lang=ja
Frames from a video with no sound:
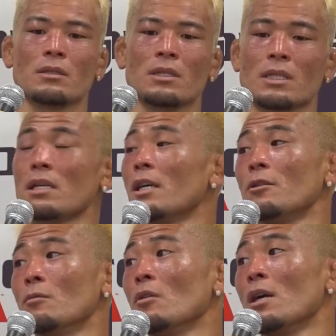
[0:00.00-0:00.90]
ういけない
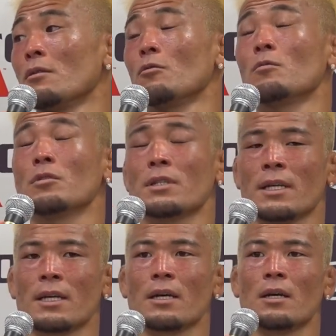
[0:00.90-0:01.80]
のもあると思うん
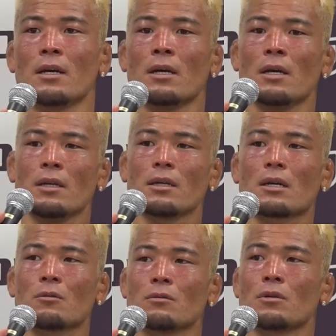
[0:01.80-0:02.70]
でだ
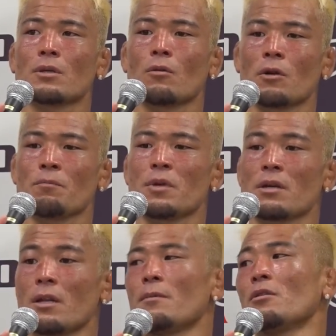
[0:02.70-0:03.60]
から本当にこう
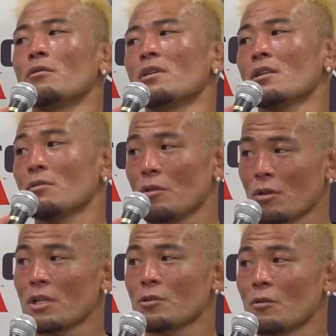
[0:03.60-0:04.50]
オリンピックレベルのクラスの
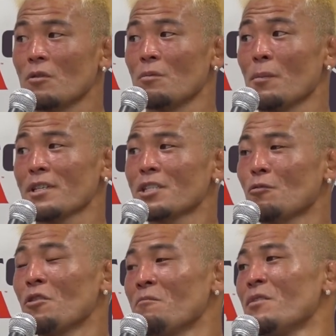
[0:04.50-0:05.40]
人たちと、まあ、まさし
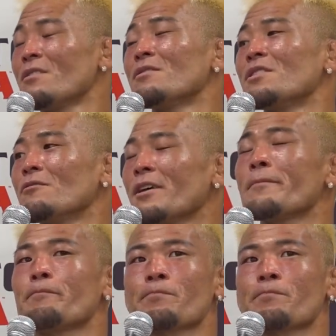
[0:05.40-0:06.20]
くオリンピックっすよね